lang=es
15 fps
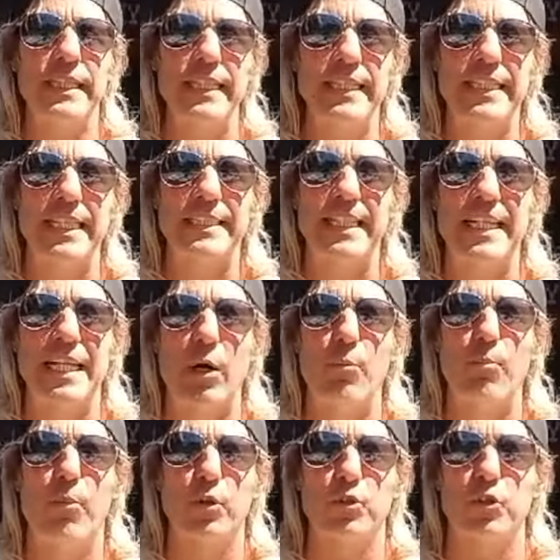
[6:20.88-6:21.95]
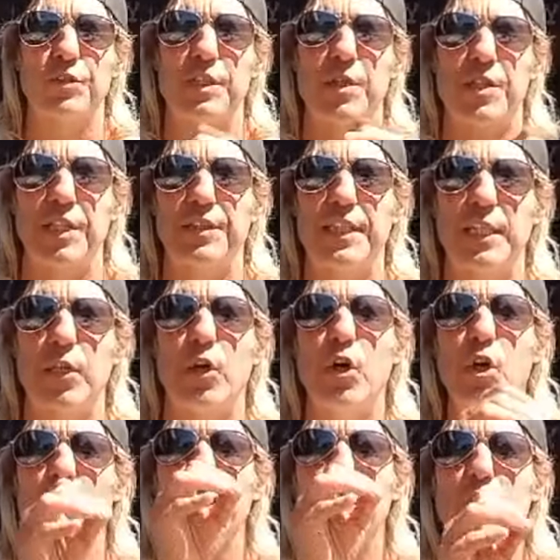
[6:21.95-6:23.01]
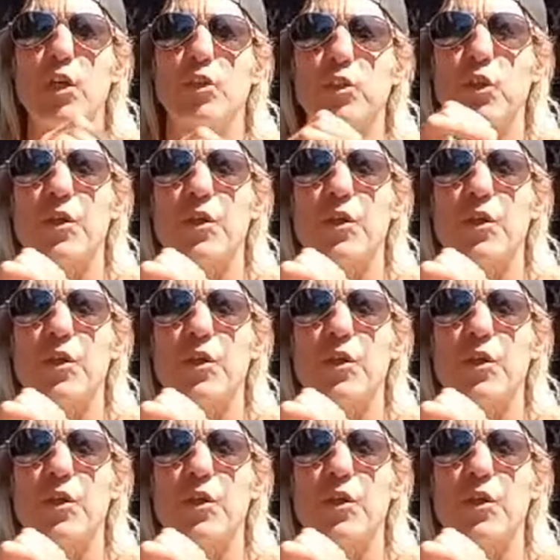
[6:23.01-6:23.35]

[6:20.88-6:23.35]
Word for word: y que tenga un botón de encendido y otro